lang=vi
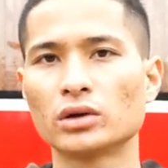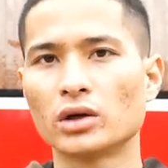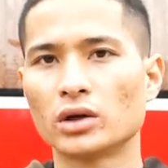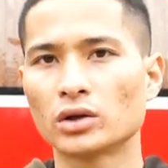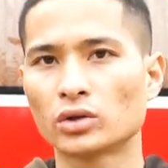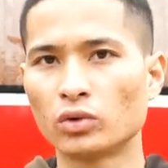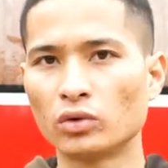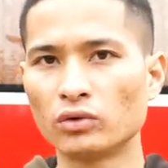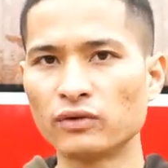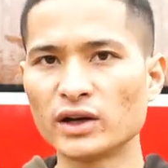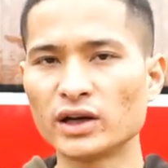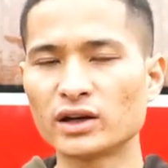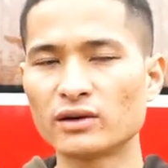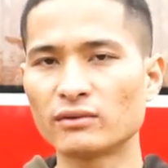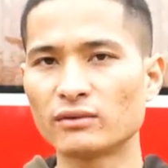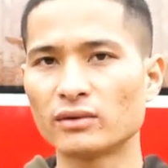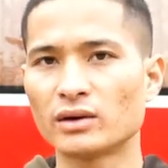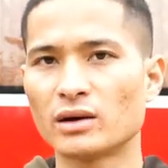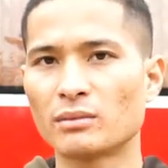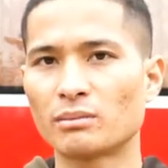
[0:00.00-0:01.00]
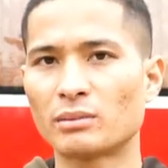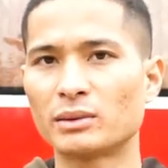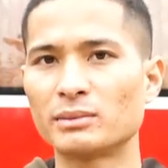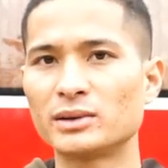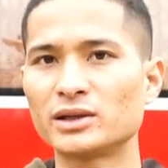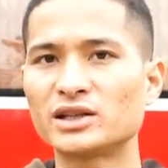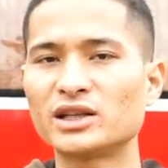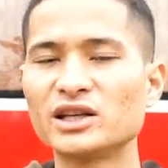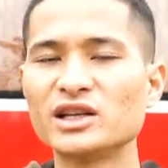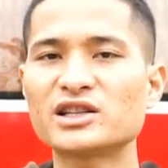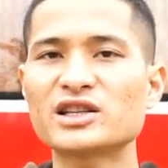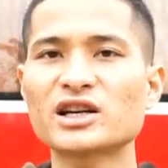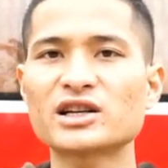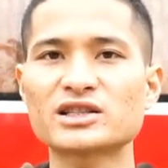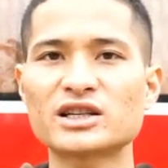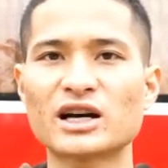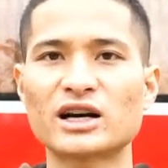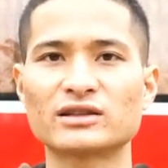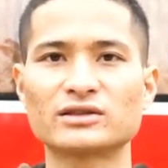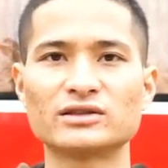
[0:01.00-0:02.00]
thú vị mà mình tin chắc
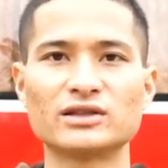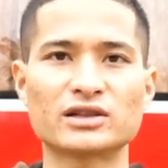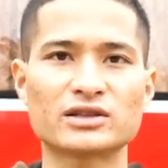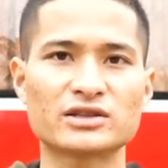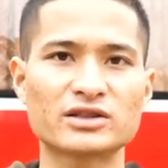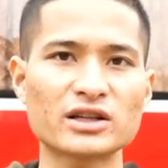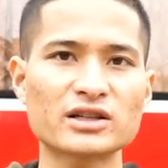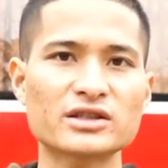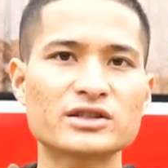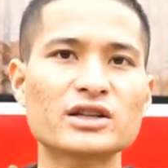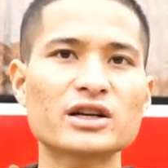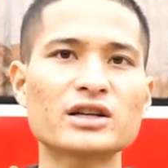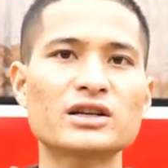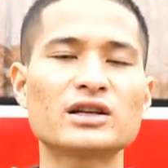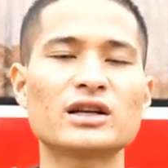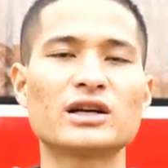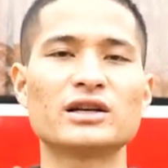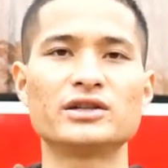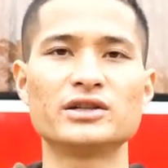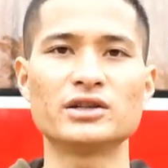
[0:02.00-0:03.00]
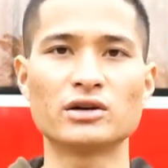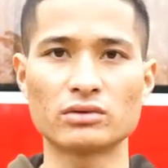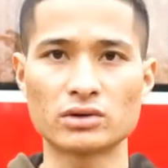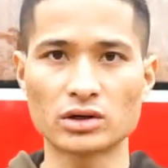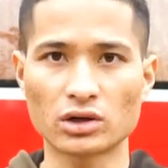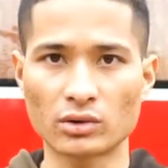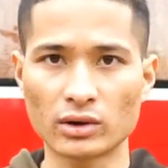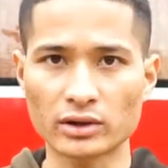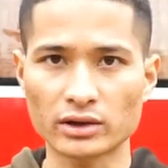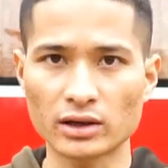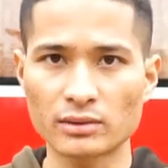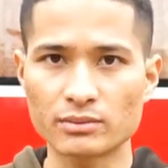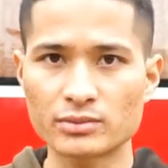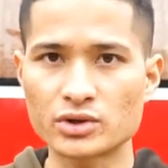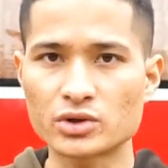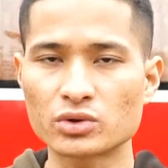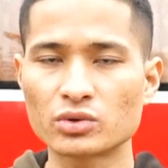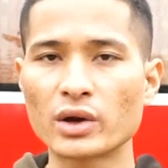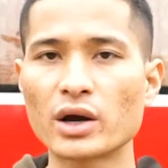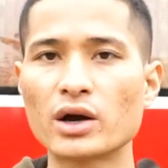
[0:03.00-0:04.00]
rằng được rất rất là nhiều người quan tâm.
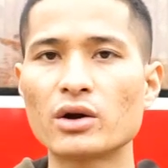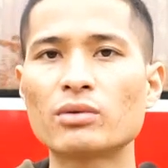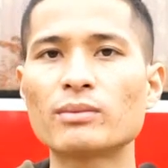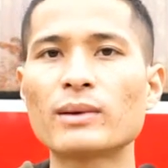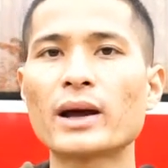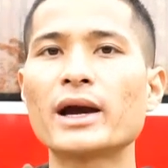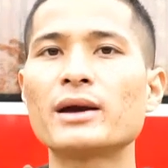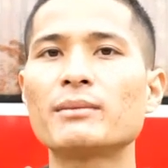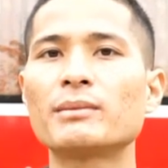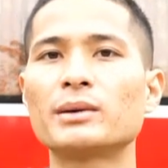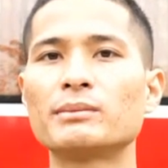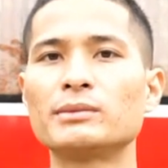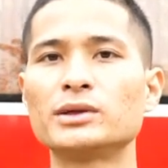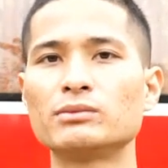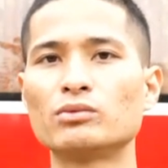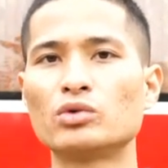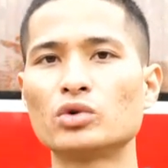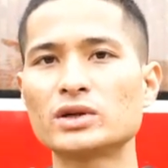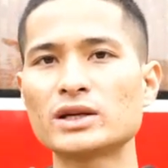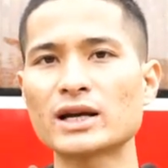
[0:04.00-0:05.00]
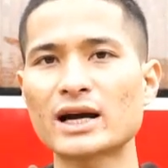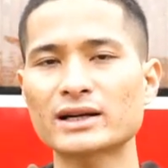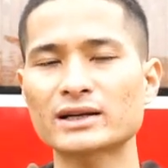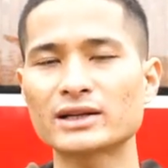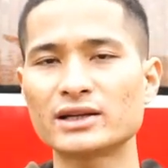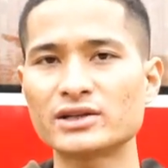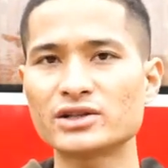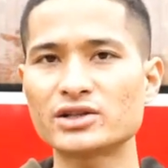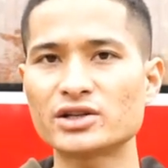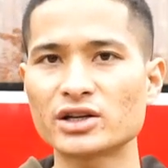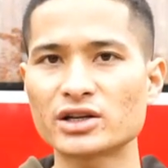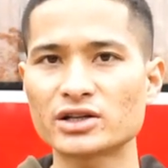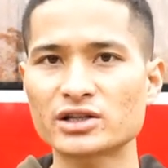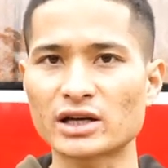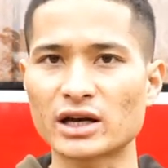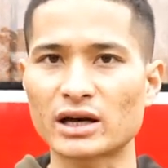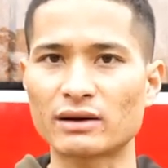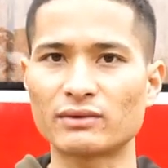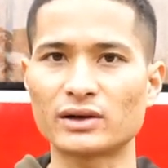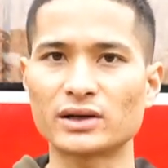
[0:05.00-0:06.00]
Chủ đề hôm nay mà mình muốn nhắc đến, chia
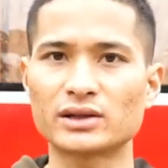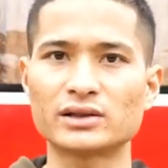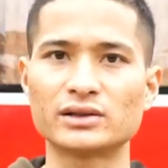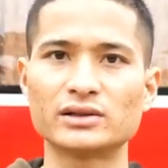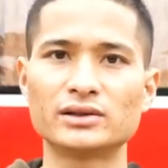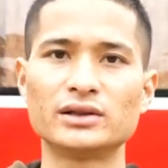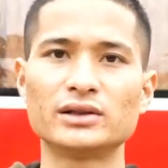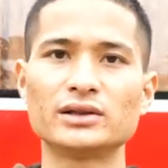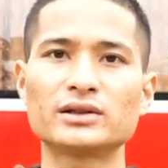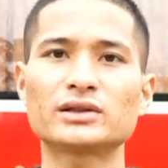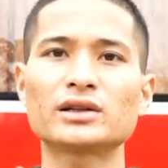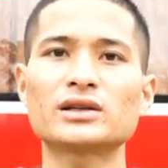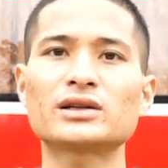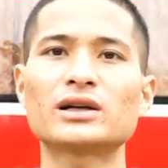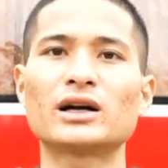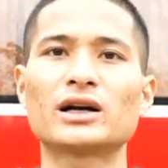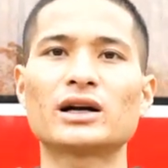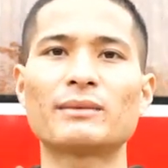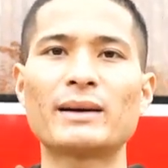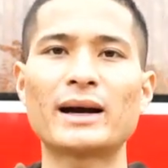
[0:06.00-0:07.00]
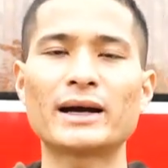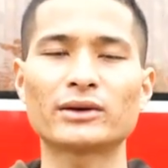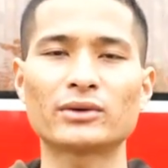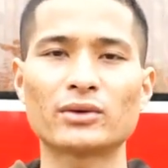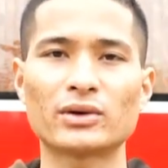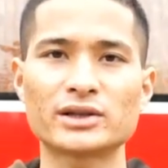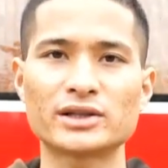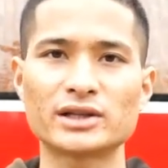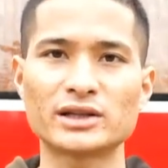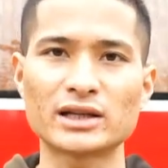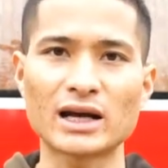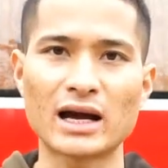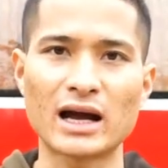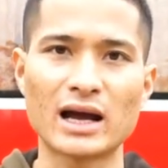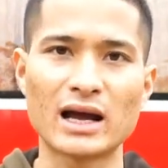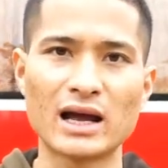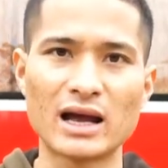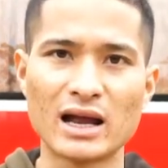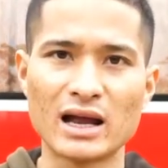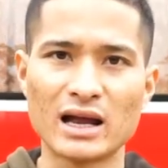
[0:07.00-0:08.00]
sẻ và gửi đến tất cả các bạn đó chính là
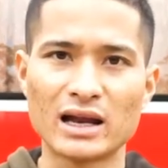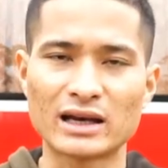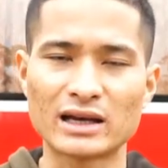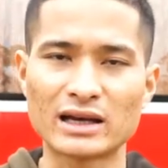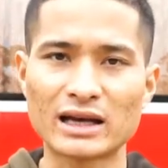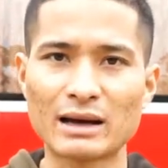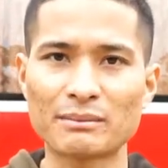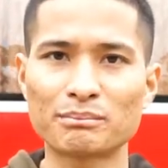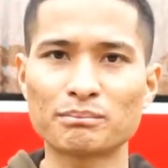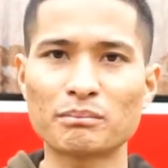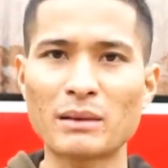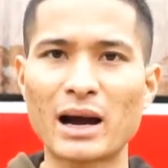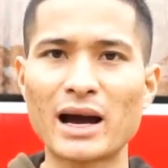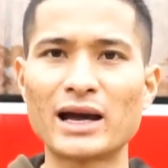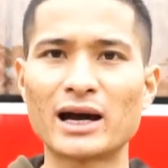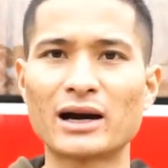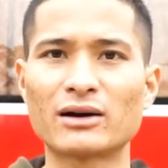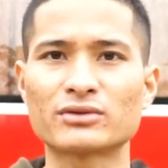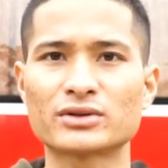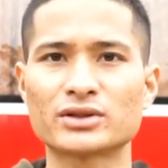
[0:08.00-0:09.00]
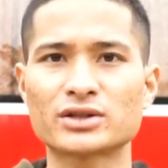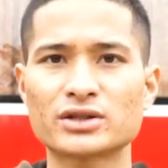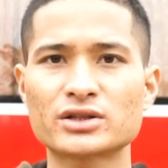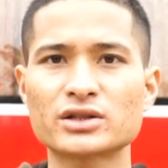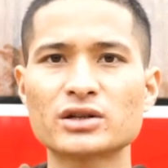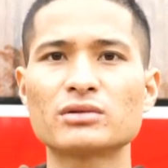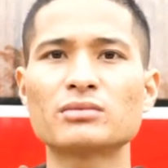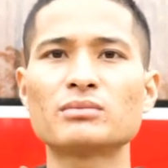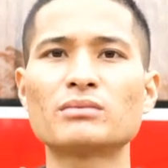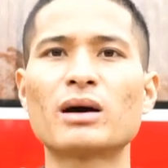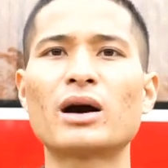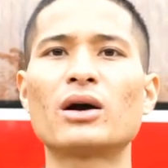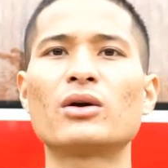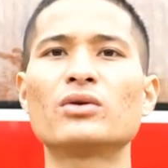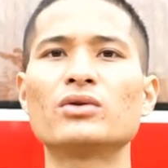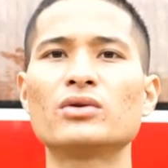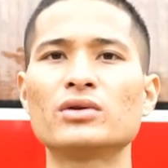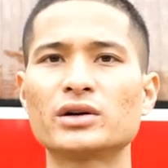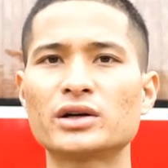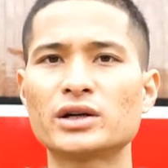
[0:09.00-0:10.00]
5 bài học xương
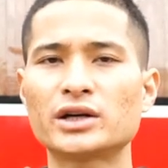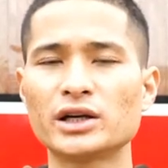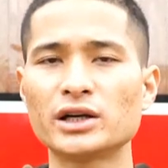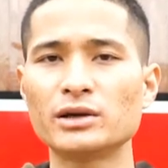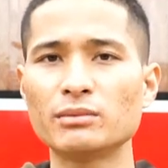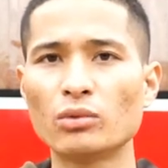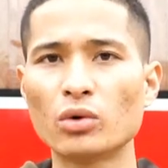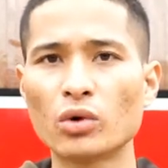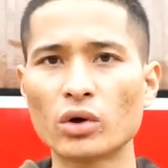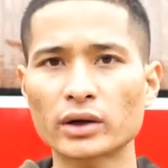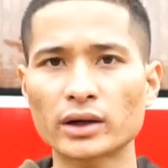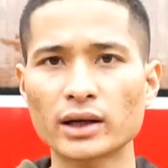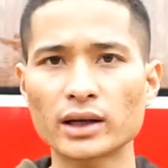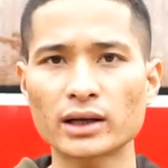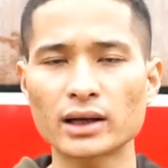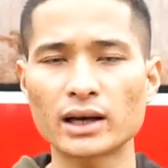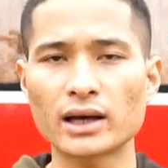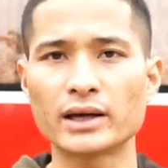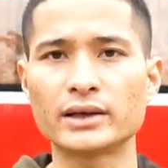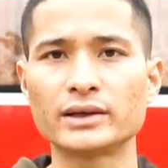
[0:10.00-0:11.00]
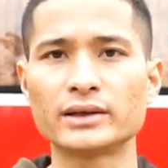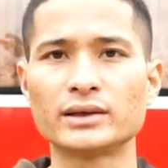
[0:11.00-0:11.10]
máu khi mua đất nền.